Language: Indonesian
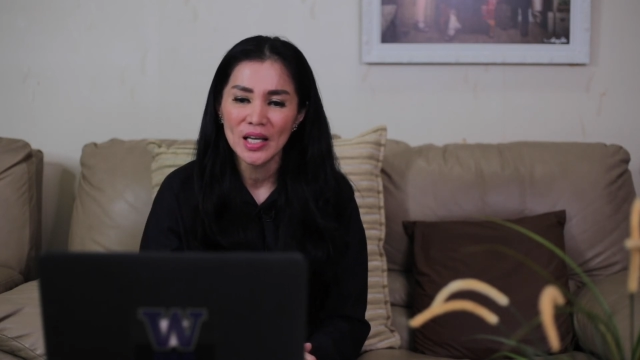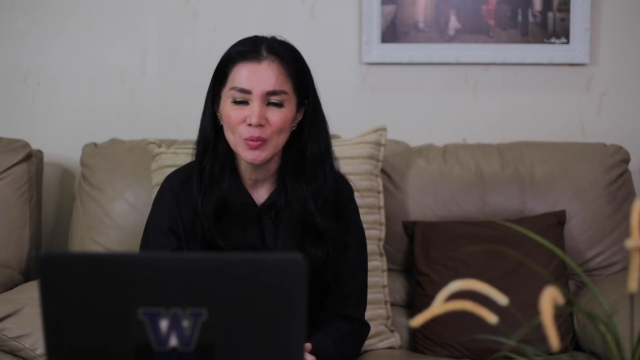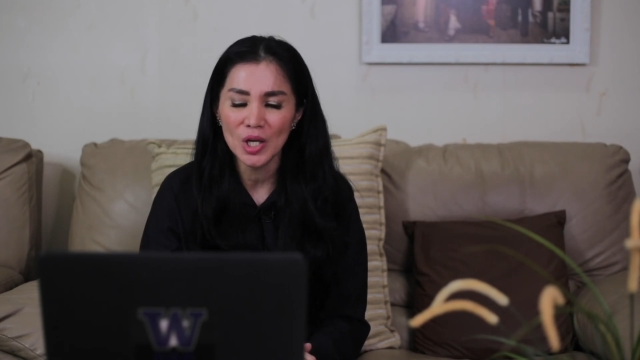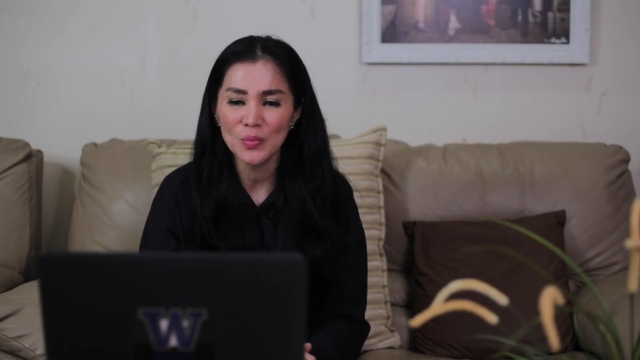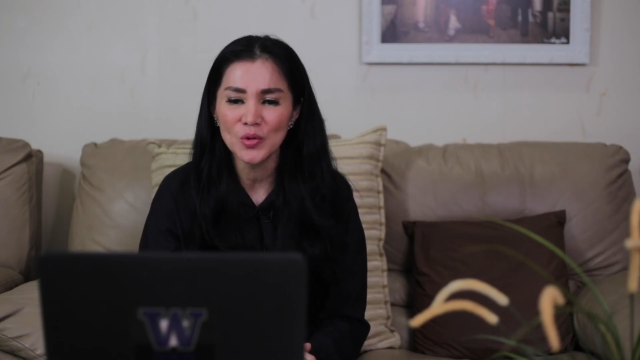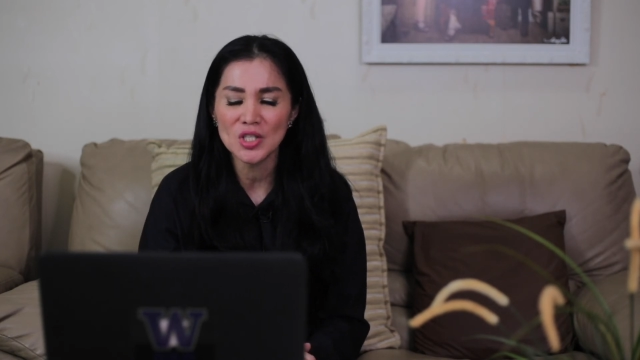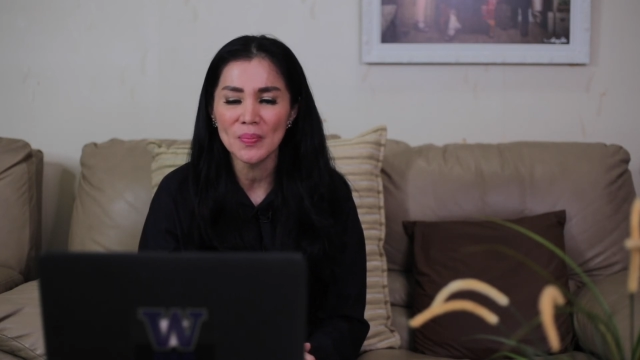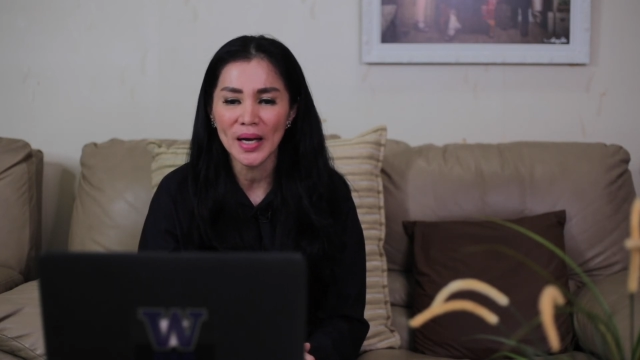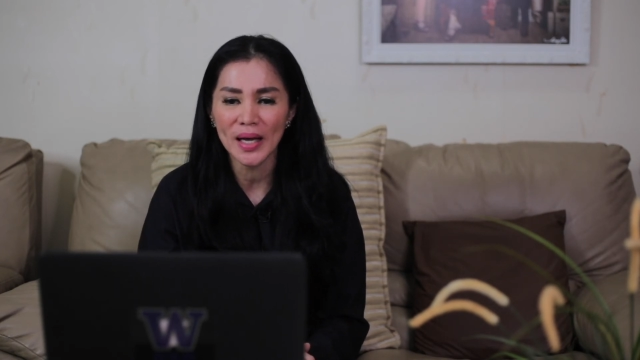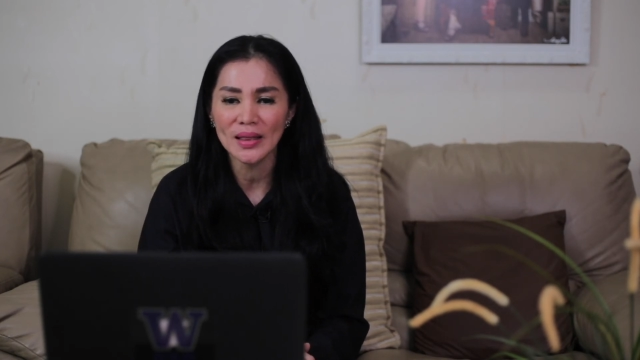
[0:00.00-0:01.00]
ibu-ibu
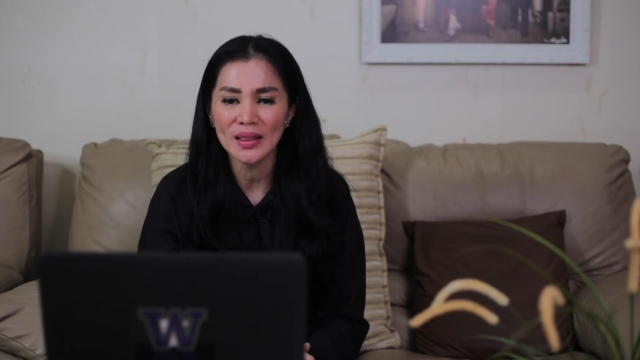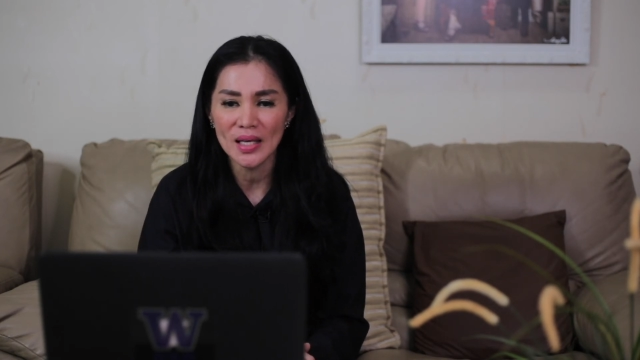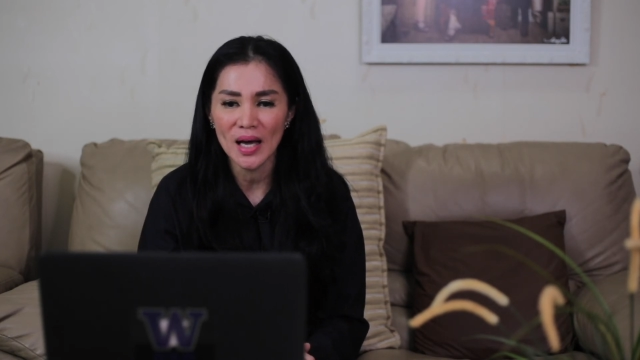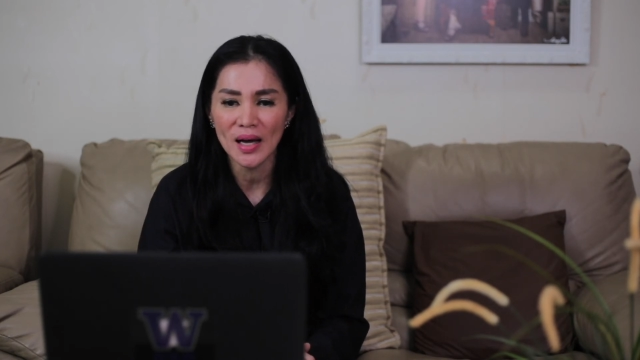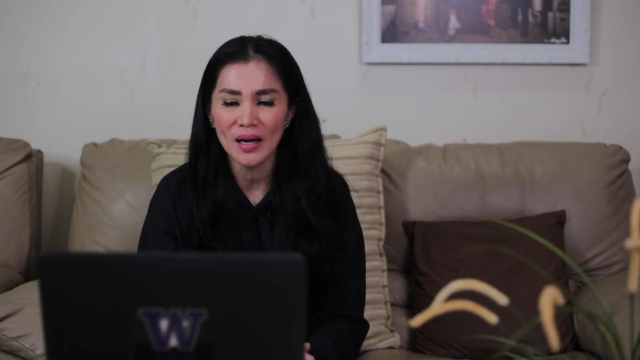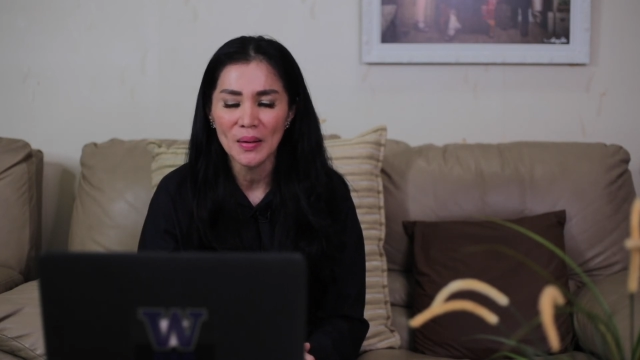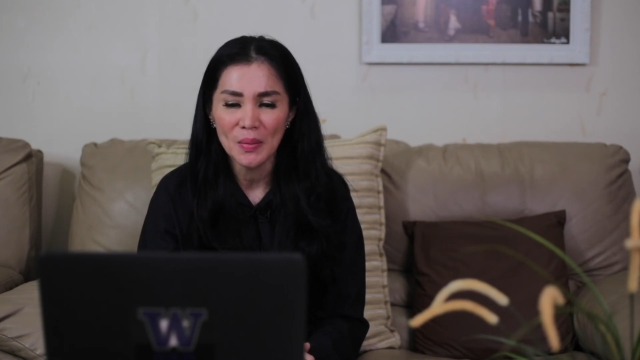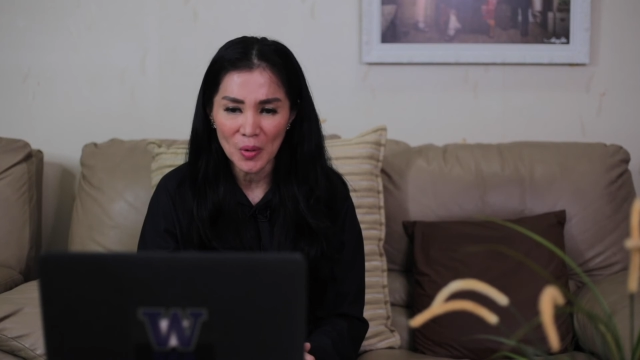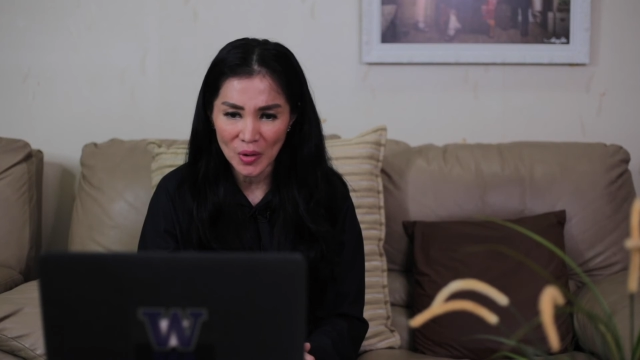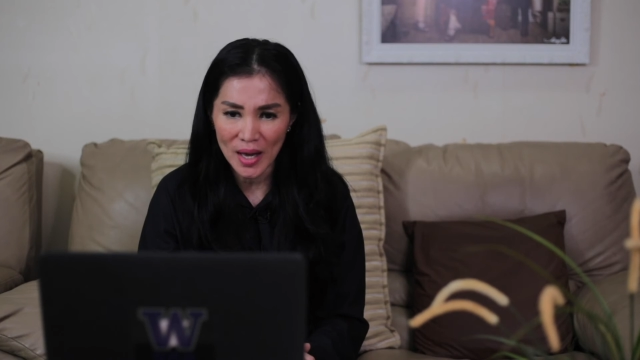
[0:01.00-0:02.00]
sebagai tiang
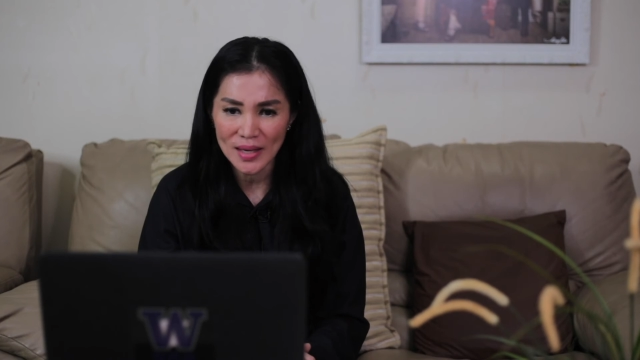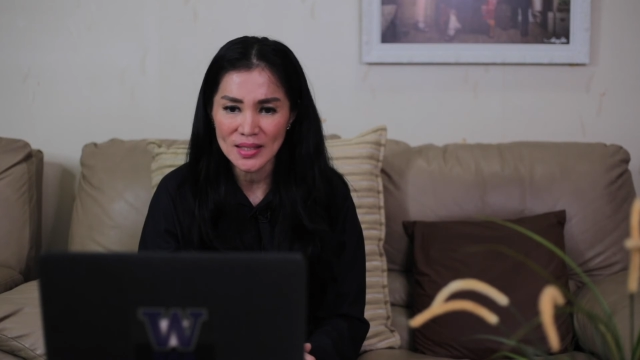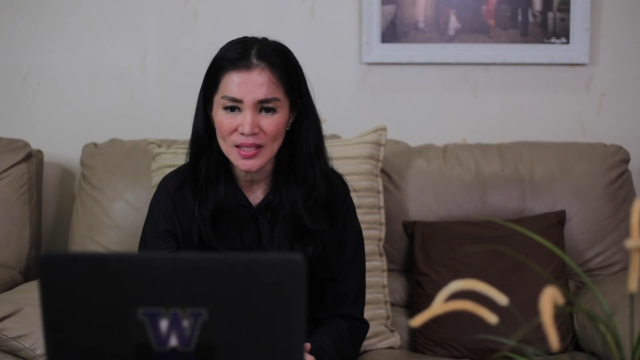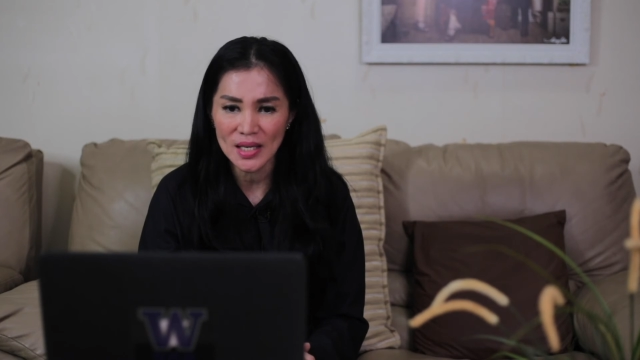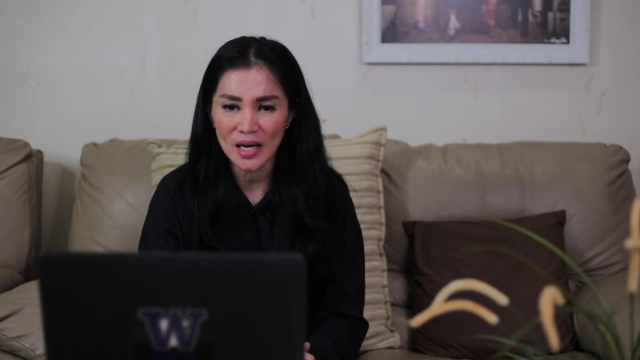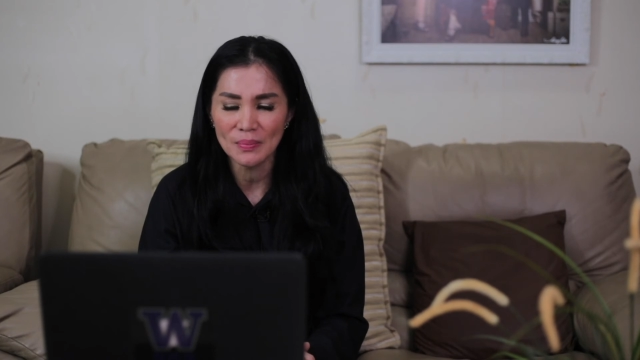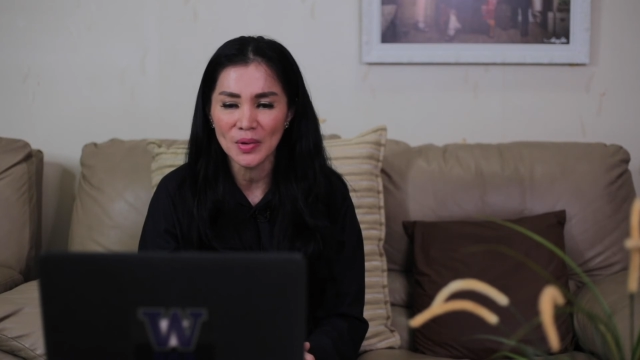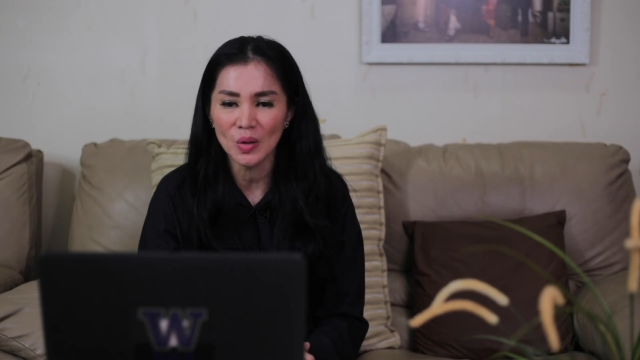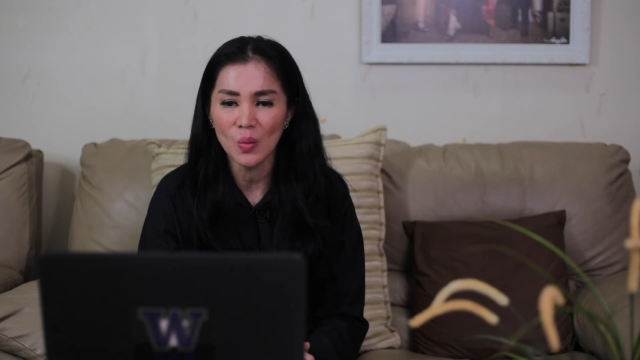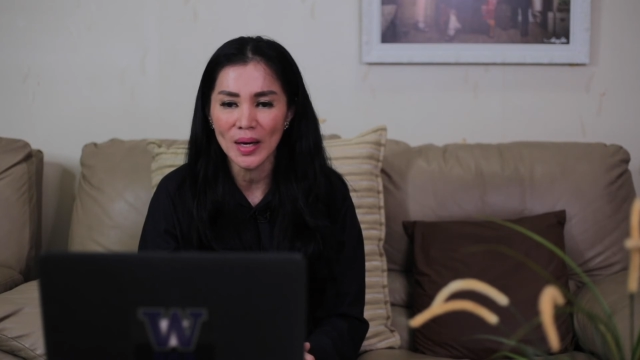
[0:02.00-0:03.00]
pondasi dalam
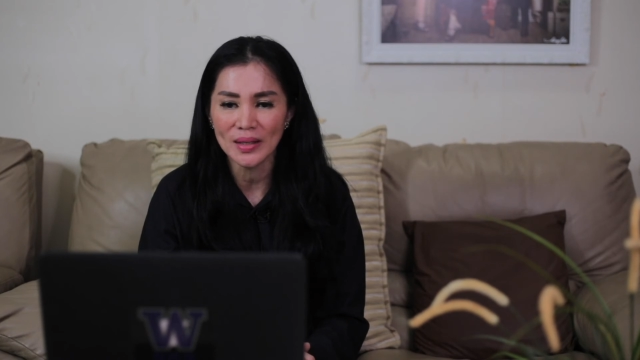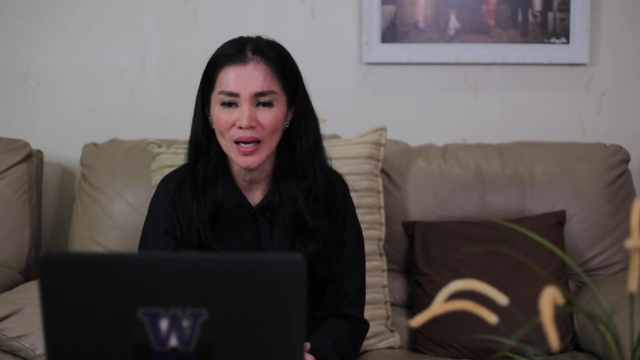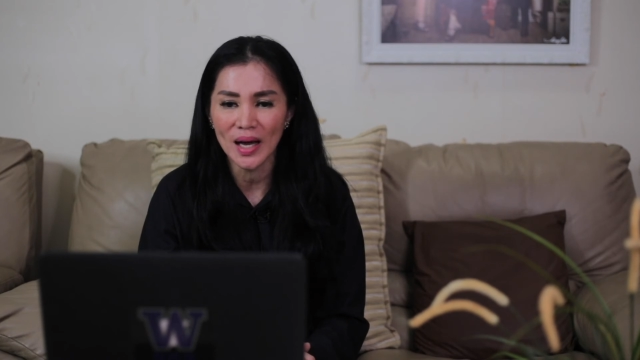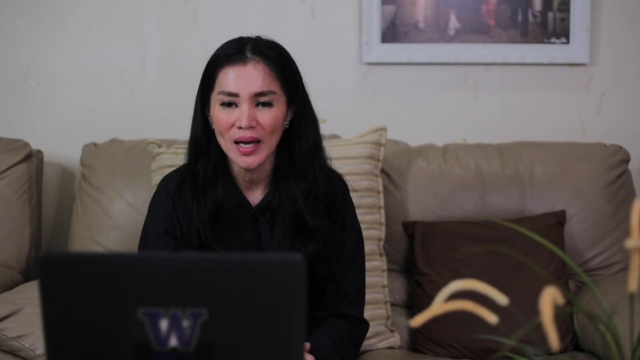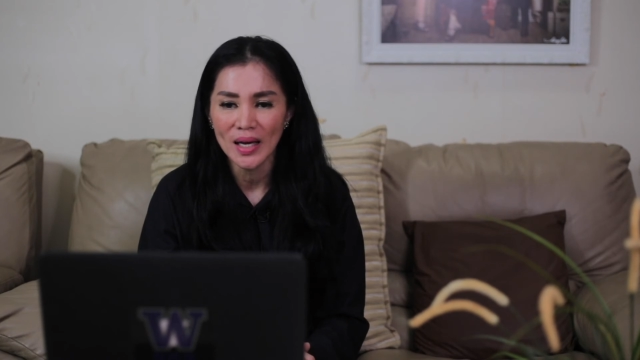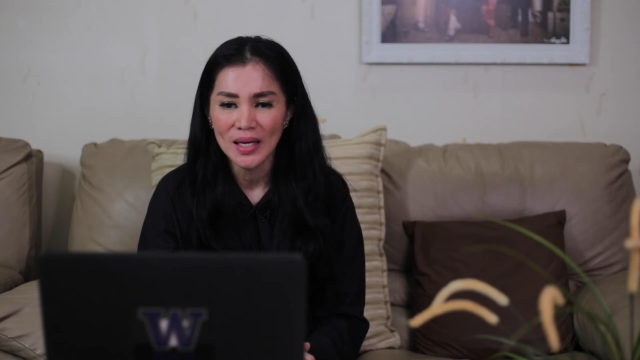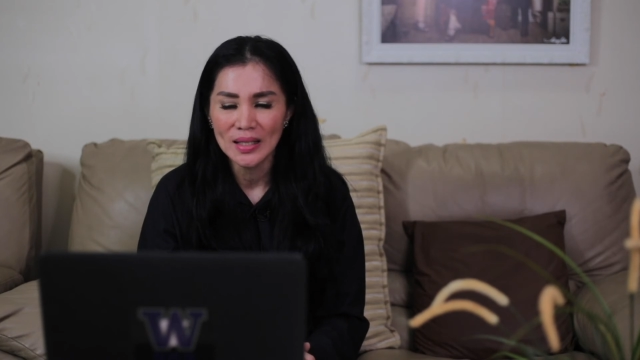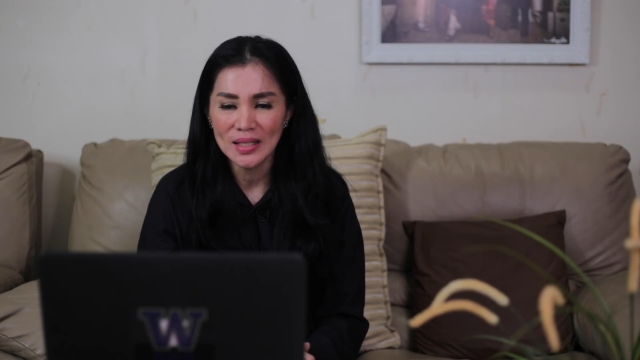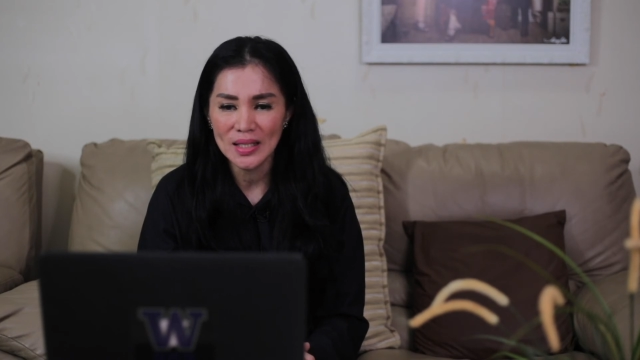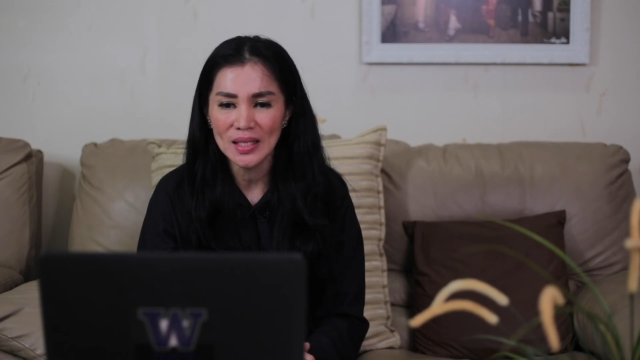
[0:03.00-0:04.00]
keluarga
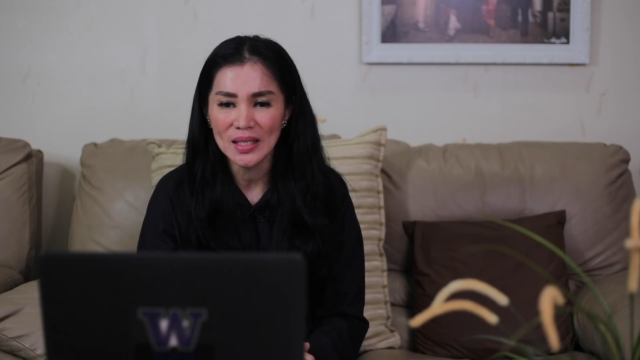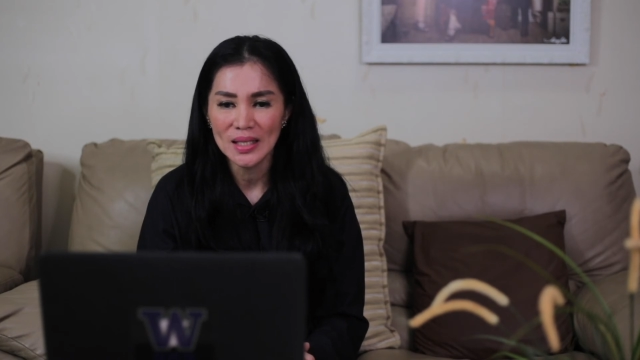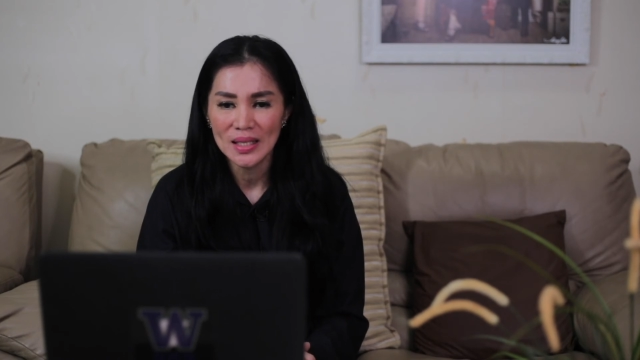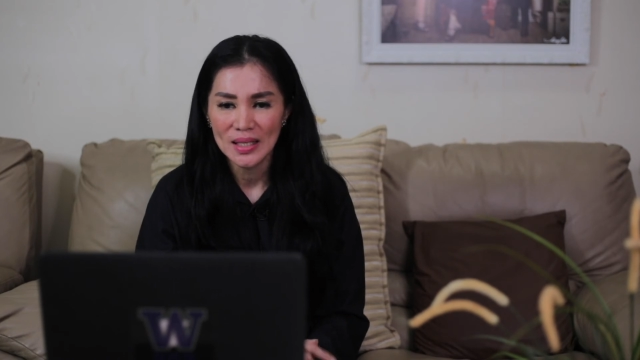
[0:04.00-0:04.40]
di